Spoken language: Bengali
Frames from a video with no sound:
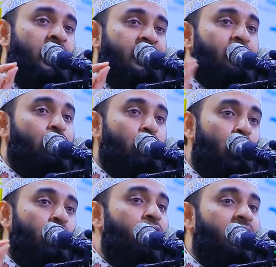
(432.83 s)
এটা কোনো
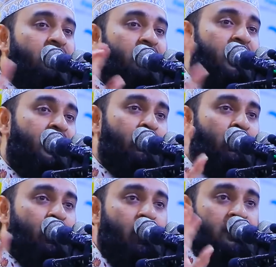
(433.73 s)
গণকের বানানো
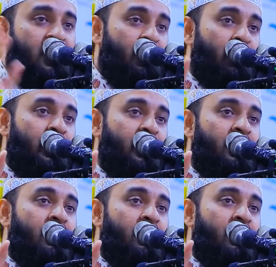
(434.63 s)
কথা নয়